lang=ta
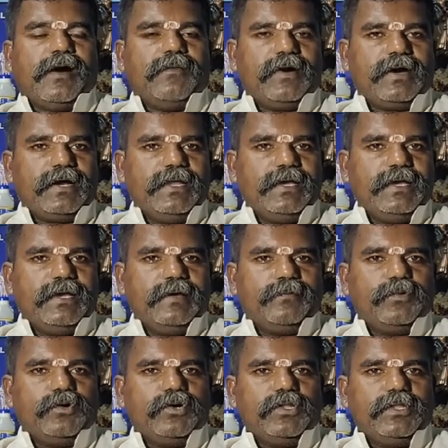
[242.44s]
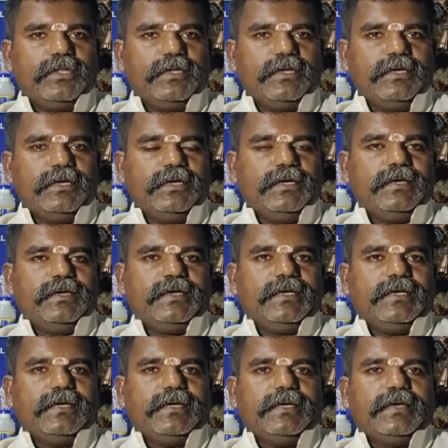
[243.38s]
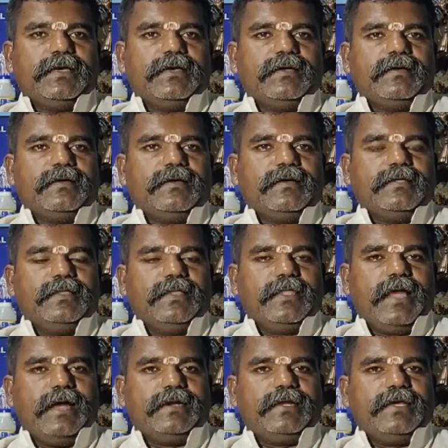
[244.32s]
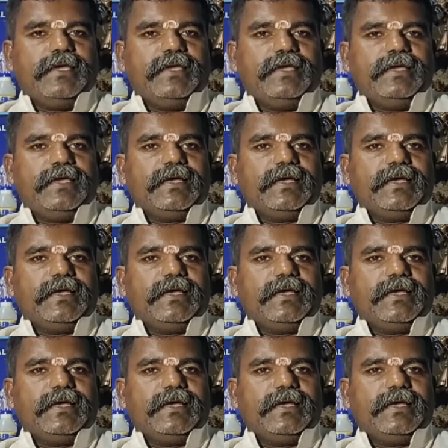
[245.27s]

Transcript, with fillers: அவர்கள் எங்கே புகுந்து இந்த நாட்டை